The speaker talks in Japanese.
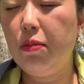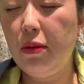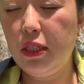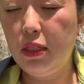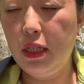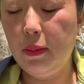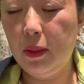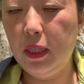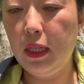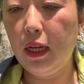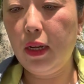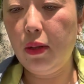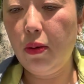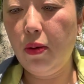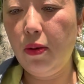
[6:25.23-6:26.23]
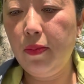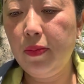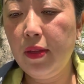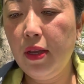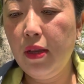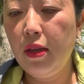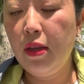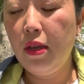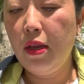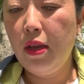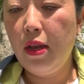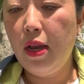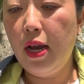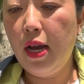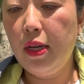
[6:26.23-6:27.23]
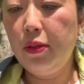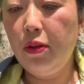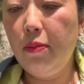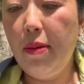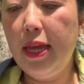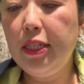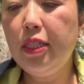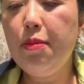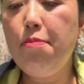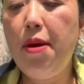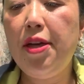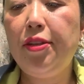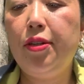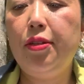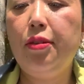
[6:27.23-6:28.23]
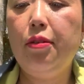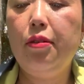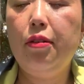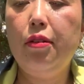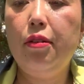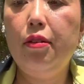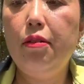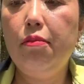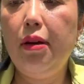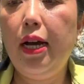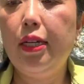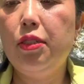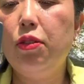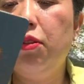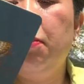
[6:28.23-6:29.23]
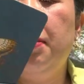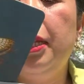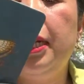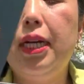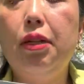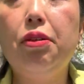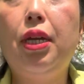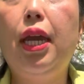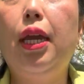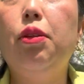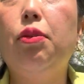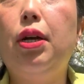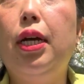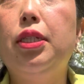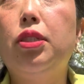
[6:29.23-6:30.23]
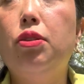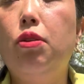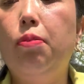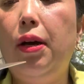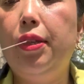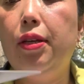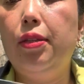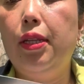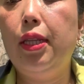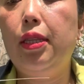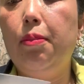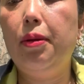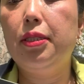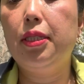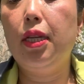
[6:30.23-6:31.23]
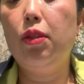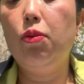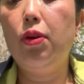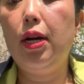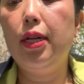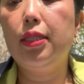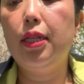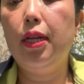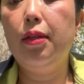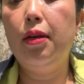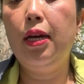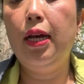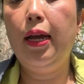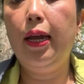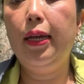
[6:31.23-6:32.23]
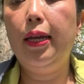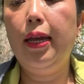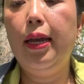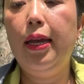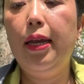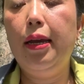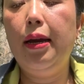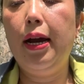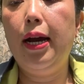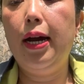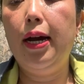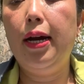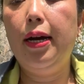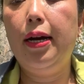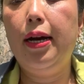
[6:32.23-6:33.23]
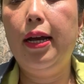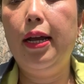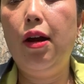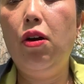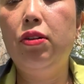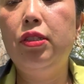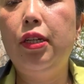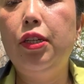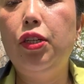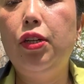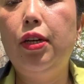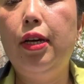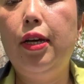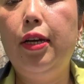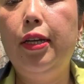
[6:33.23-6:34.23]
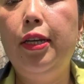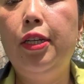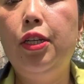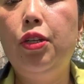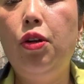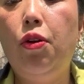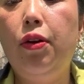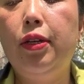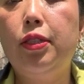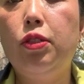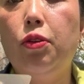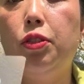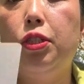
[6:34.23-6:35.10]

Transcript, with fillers: 明してもいいんだけど、あの、メディシンマダー。まあ、そのメディカル系の感じのマダーになってますけど、お母さん。はい。えー、母。はい。honor your inner knowing. そう、